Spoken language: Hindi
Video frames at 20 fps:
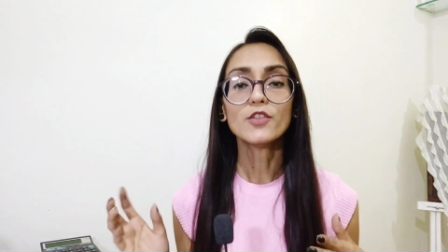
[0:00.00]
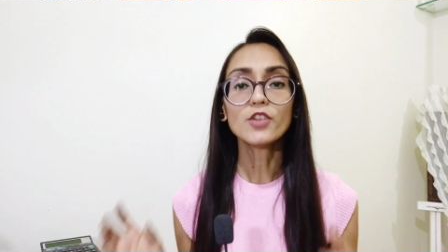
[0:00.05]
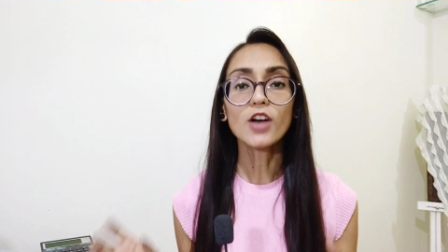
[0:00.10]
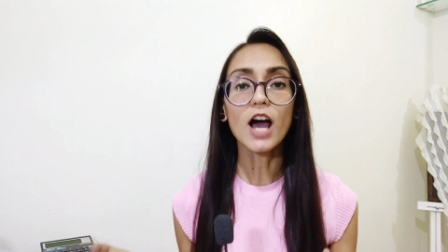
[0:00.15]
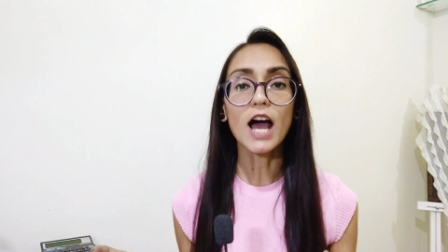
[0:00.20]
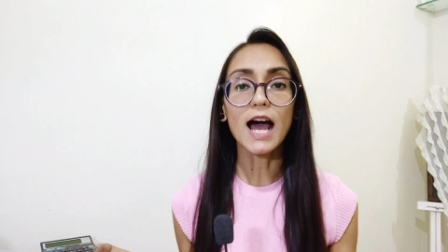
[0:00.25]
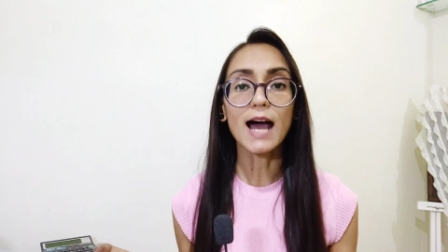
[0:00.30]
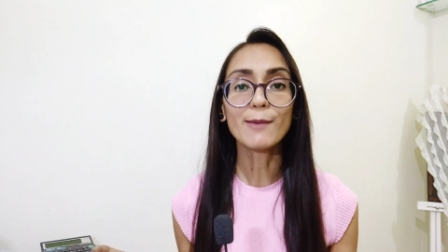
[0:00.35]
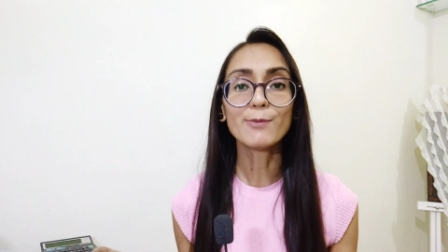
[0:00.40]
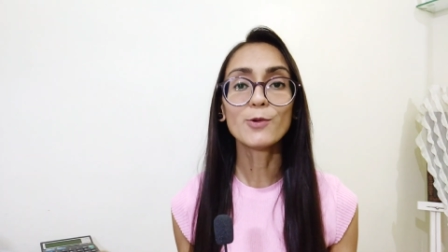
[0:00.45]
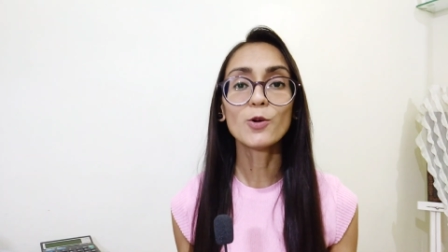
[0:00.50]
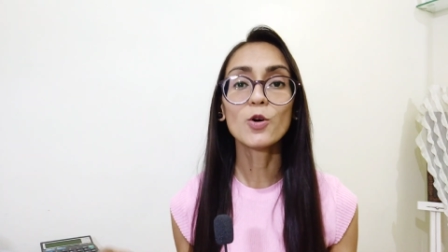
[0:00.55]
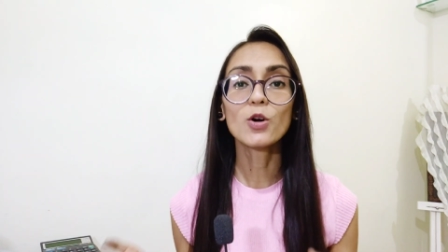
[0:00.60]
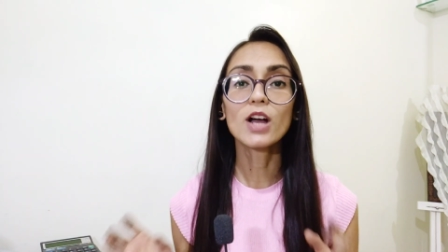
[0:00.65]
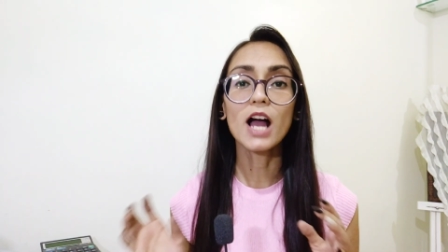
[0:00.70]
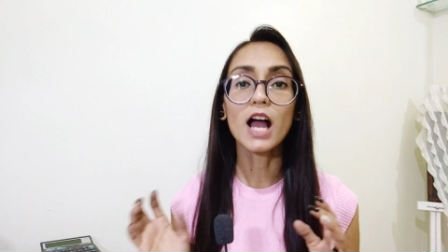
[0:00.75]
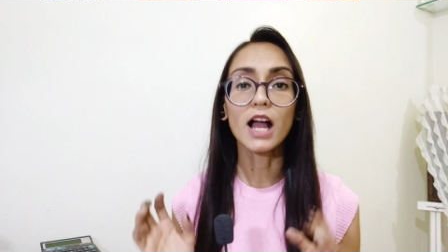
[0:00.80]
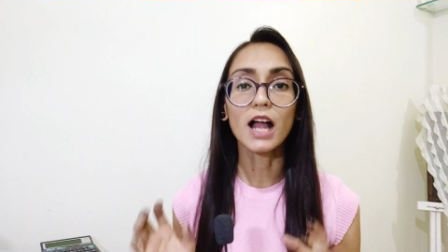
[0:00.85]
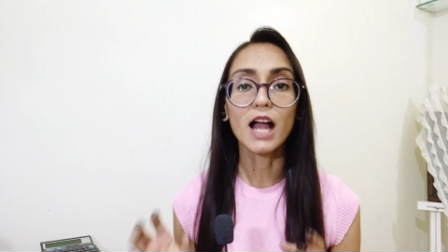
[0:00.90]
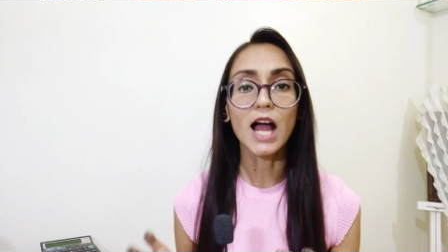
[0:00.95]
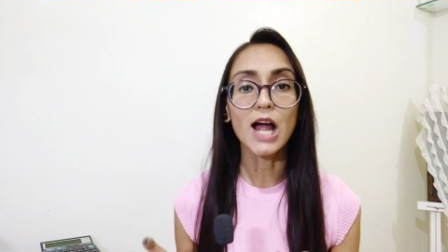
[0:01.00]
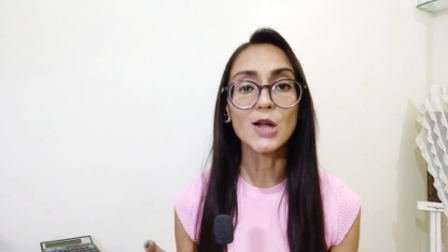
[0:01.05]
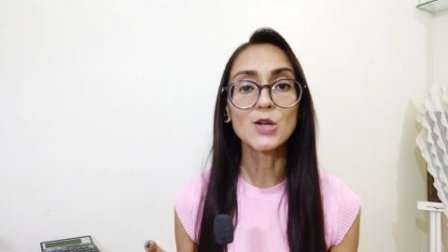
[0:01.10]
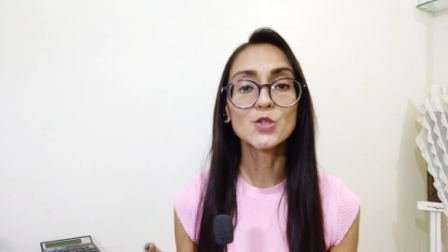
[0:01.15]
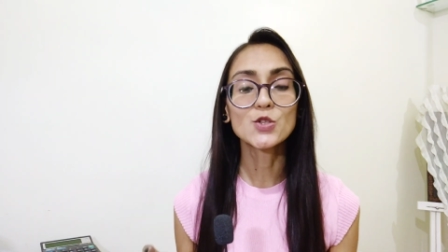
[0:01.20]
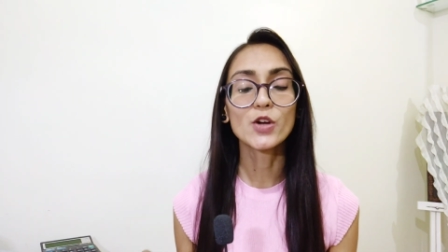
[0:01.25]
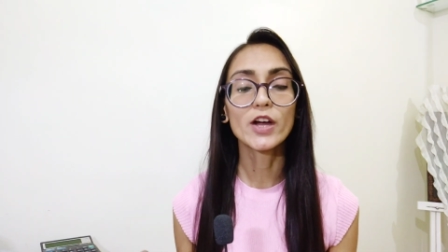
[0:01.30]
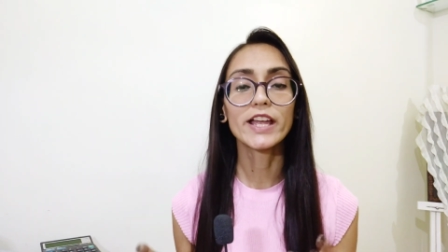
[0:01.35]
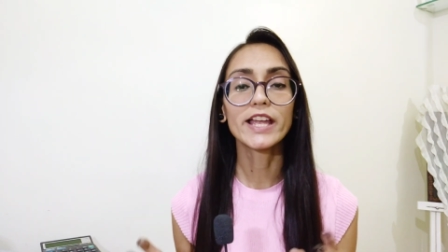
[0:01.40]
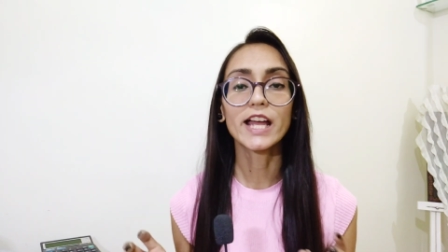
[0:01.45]
तो आप लोगों का
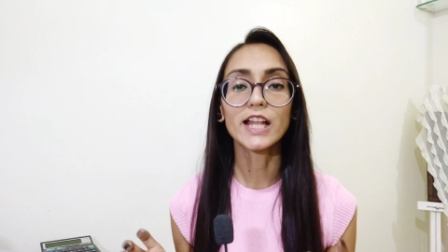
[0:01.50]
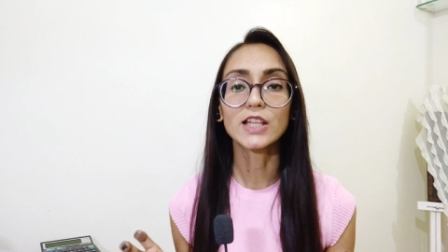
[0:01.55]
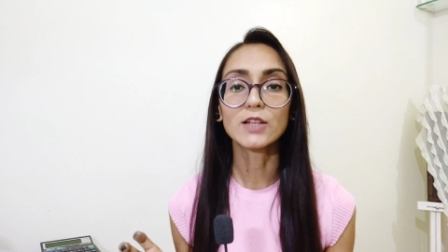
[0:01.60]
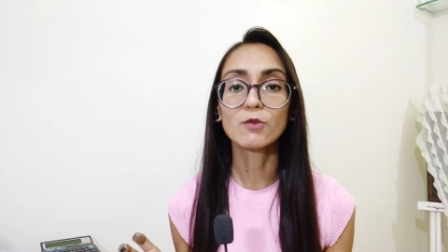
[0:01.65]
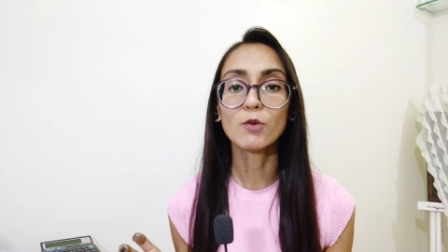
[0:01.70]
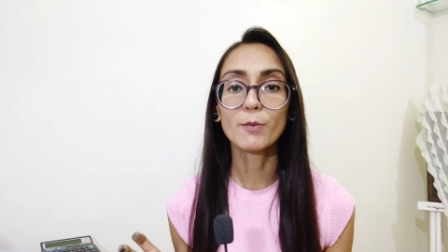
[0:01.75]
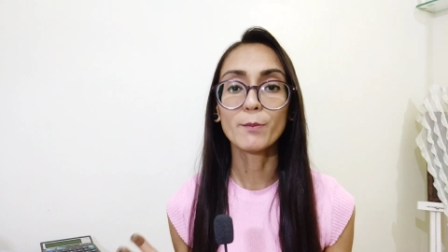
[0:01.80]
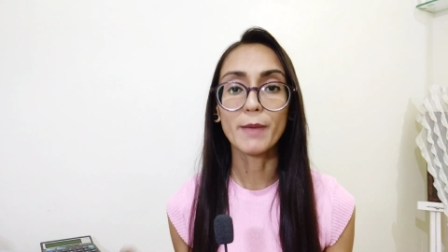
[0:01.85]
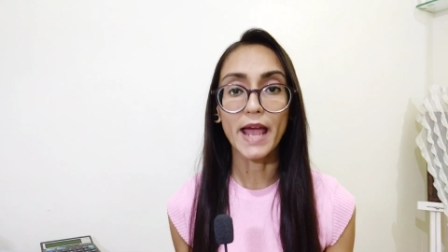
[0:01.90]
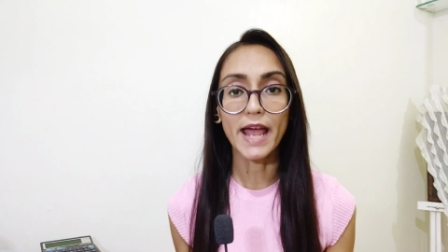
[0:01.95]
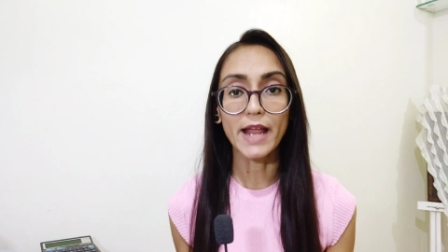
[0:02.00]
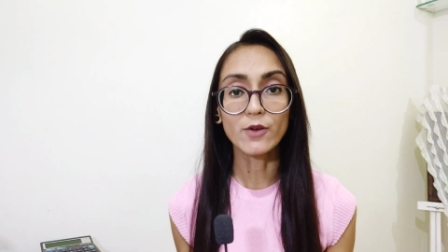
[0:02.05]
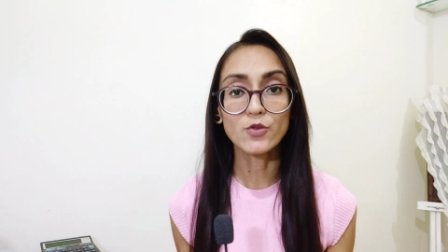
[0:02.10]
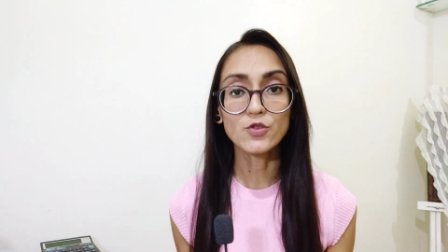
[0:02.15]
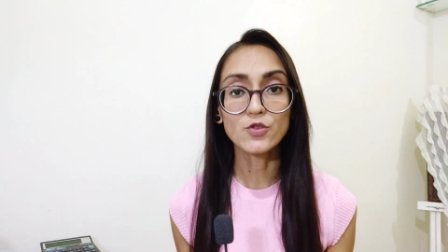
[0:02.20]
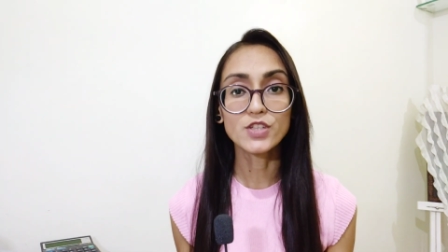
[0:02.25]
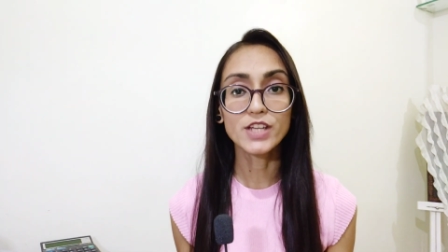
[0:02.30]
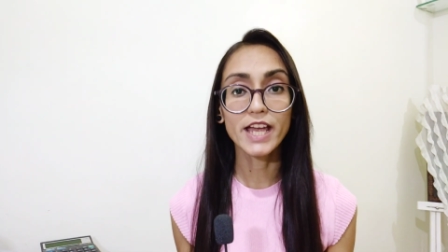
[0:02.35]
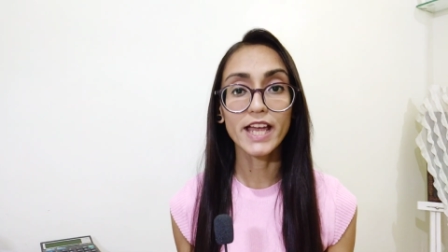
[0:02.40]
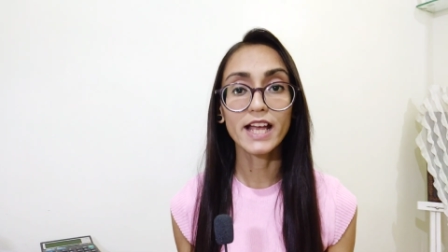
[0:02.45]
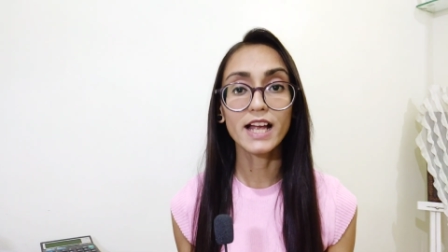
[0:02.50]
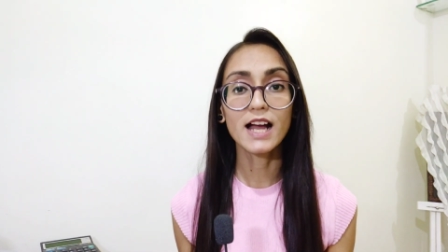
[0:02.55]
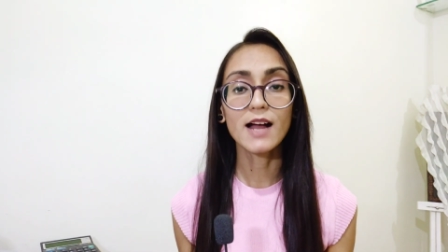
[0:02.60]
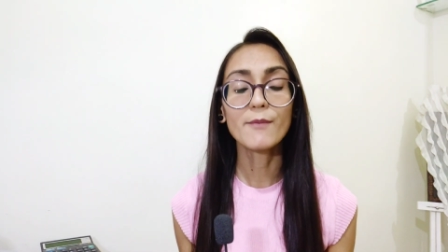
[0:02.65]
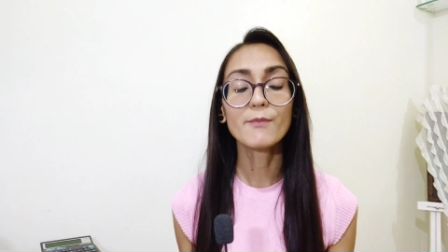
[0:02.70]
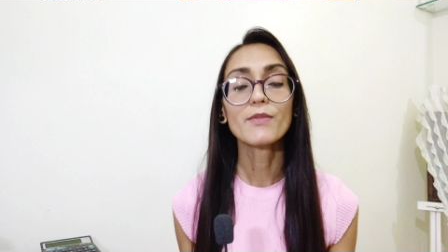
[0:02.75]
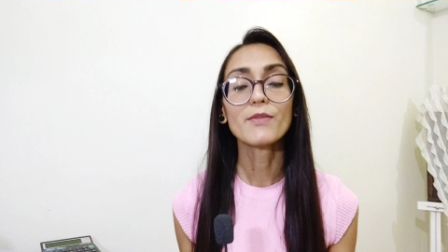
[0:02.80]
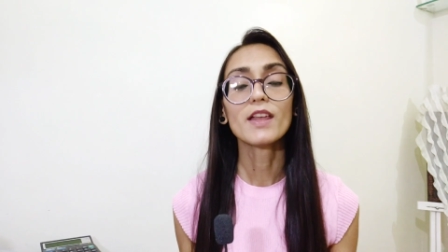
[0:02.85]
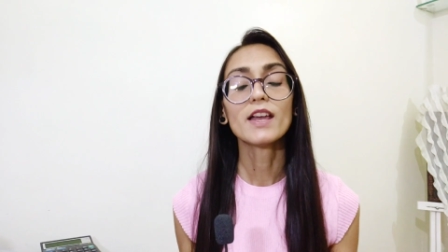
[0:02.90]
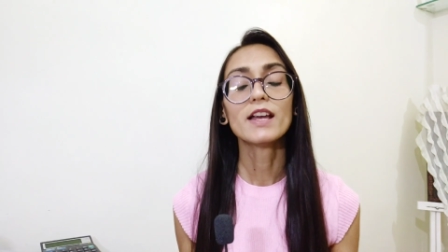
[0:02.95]
अकाउंट जो है या तो वो बैन हो जाएगा